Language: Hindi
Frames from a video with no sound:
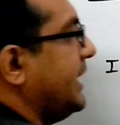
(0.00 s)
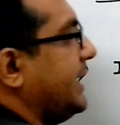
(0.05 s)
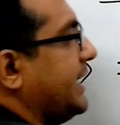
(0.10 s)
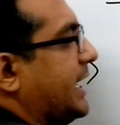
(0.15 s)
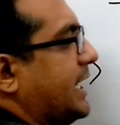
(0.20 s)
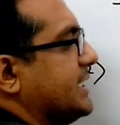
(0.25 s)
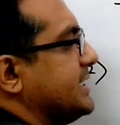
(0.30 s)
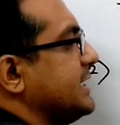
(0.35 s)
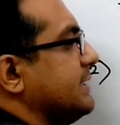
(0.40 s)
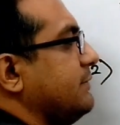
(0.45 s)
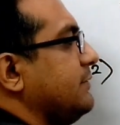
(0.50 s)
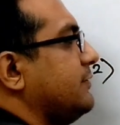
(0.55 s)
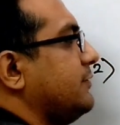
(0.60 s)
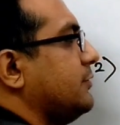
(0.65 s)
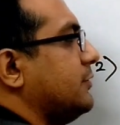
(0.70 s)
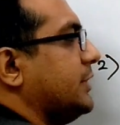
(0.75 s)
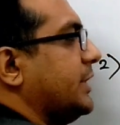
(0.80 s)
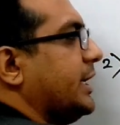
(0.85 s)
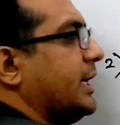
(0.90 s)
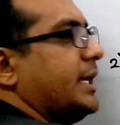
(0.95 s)
यहां से भी
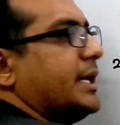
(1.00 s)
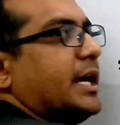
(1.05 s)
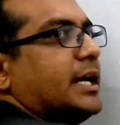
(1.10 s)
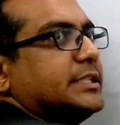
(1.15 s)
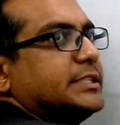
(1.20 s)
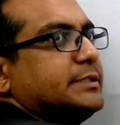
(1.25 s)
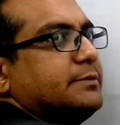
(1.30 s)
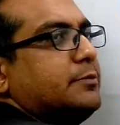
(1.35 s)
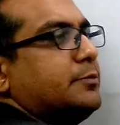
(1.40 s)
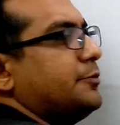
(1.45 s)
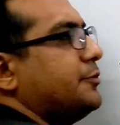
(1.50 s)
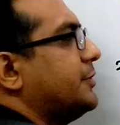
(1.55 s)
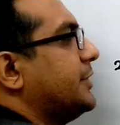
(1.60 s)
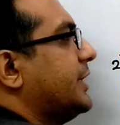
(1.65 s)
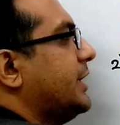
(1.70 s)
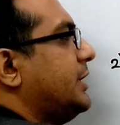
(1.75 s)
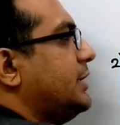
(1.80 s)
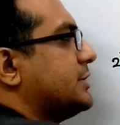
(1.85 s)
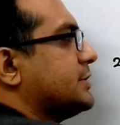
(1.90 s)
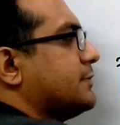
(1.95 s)
फोर गया यहां से भी फोर
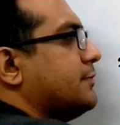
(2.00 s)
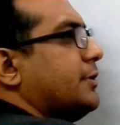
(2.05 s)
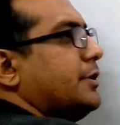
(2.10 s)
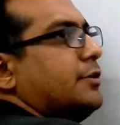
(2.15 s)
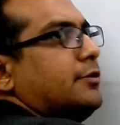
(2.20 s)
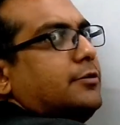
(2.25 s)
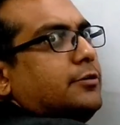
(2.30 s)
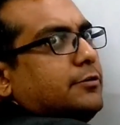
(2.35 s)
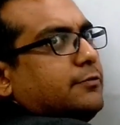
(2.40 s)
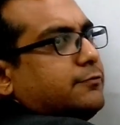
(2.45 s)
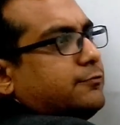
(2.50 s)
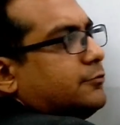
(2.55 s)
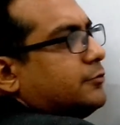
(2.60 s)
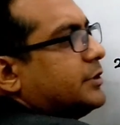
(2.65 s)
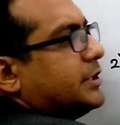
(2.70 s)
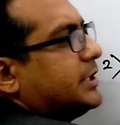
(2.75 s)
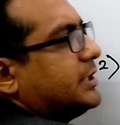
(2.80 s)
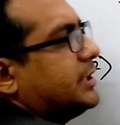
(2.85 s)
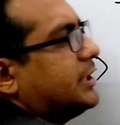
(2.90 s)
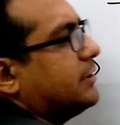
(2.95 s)
गया स्क्वायर रूट ऑफ
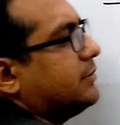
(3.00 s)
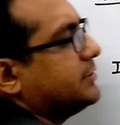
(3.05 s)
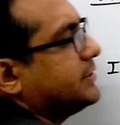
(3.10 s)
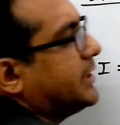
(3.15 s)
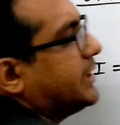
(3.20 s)
फोर कितना हो